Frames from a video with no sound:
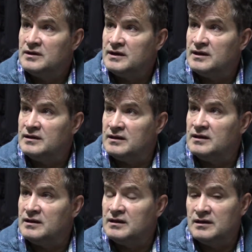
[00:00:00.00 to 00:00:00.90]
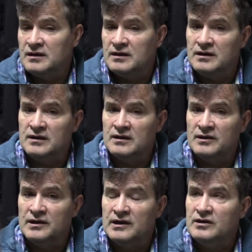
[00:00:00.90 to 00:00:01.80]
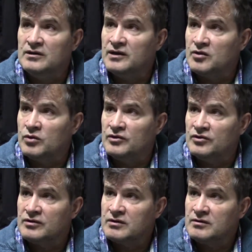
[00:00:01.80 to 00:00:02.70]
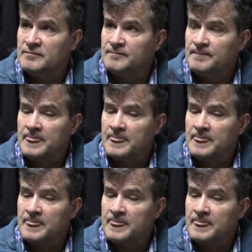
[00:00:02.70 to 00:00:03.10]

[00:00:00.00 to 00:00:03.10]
Este, ¿Y por cuántos meses va a ser?